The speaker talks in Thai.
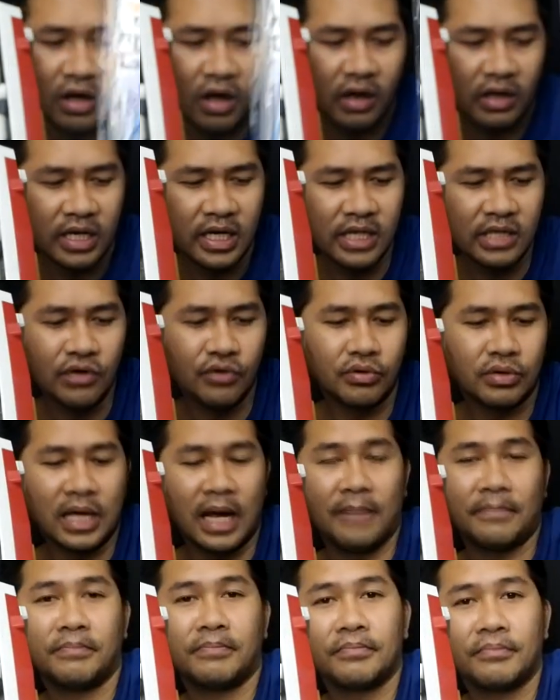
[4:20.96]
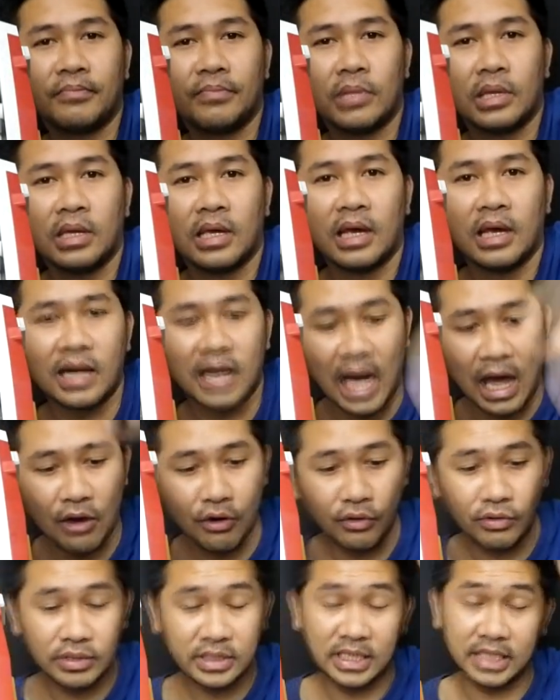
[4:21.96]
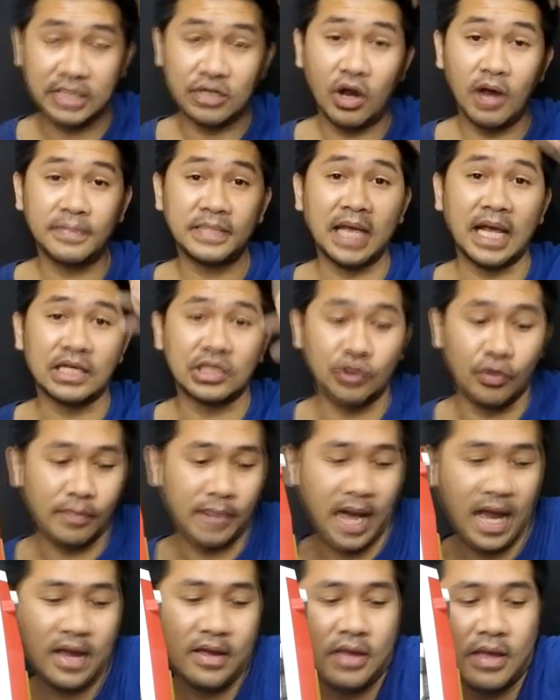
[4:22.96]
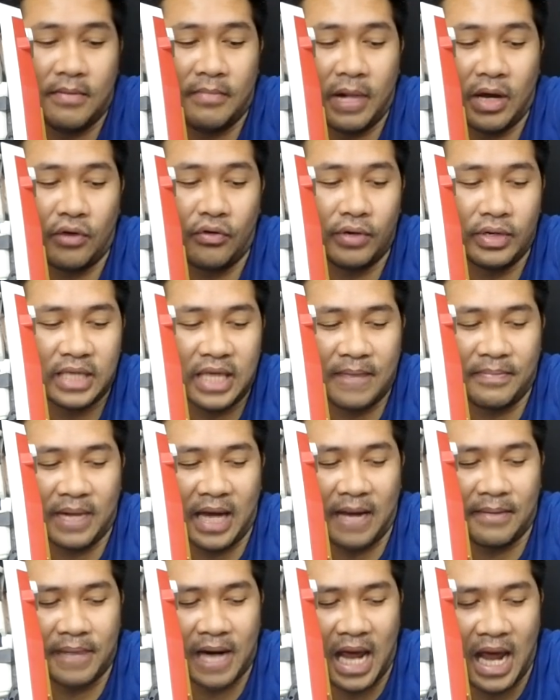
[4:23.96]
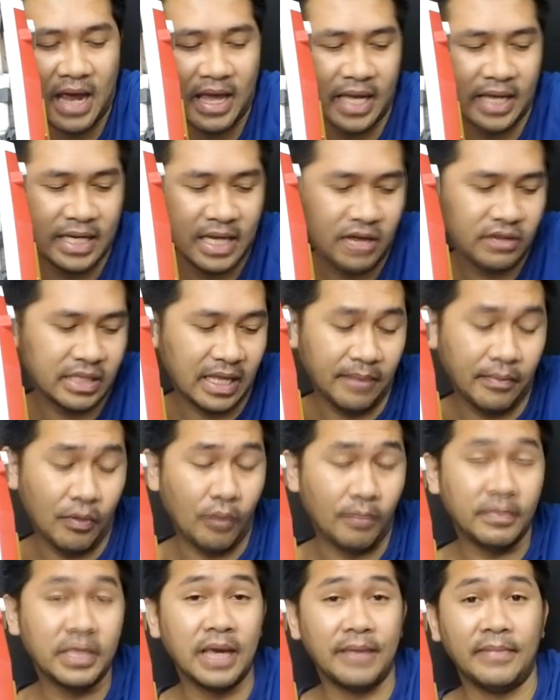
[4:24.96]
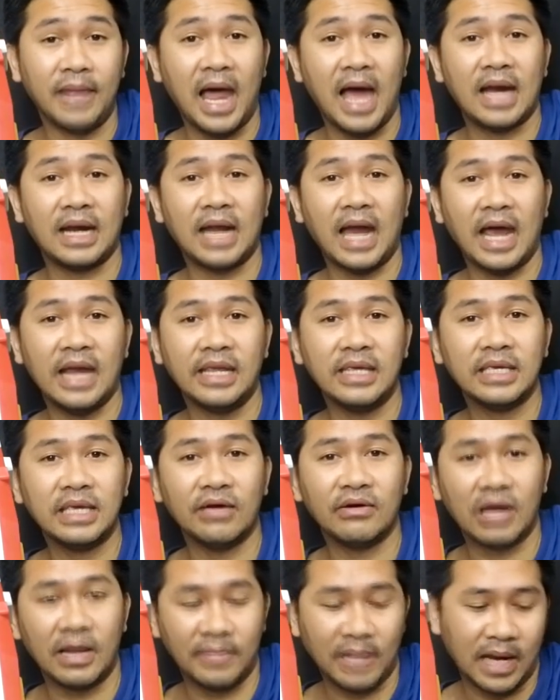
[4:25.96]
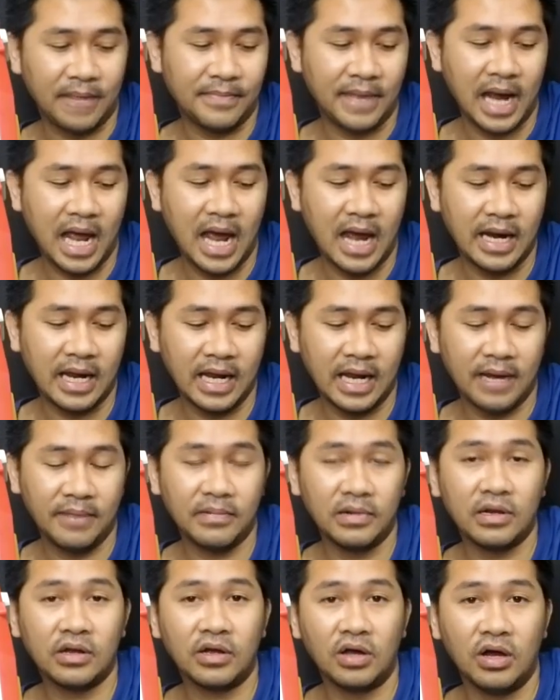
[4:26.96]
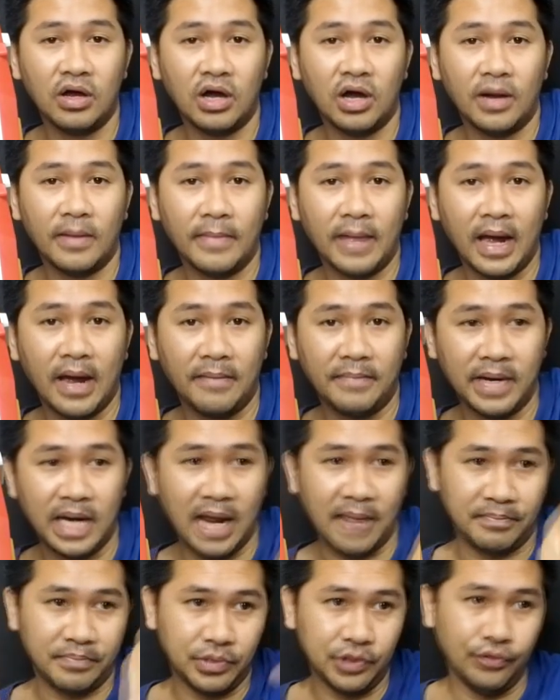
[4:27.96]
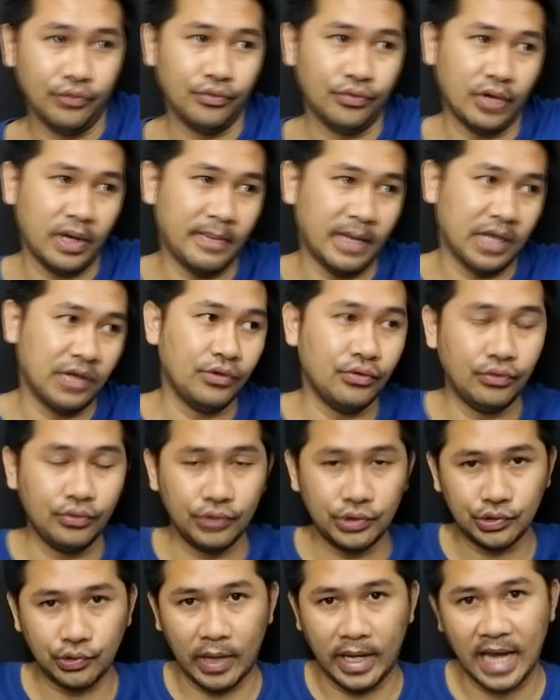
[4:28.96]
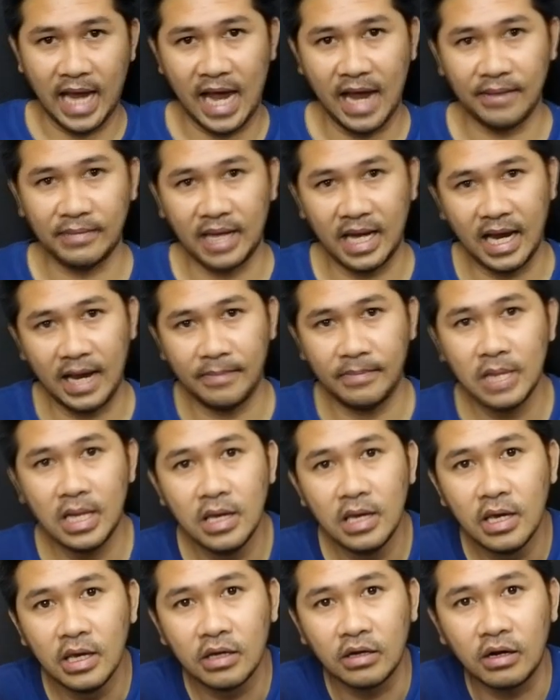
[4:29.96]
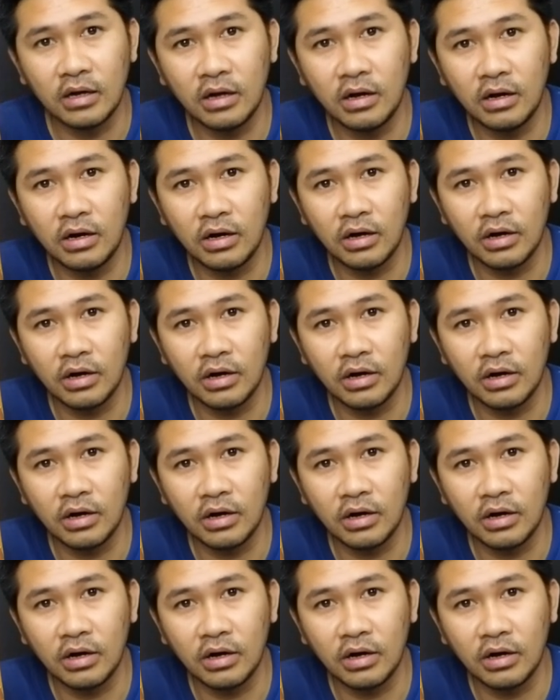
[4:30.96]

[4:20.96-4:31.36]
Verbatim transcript: ก็ขึ้นอยู่กับเราจะชอบสะสมนะบางคนเก็บการพาอย่างเดียวแต่ผมเก็บหลากหลายที่เกี่ยวกับการพานะครับ แล้วก็มาประดับตู้ให้มันดูสวยงามนะครับ ก็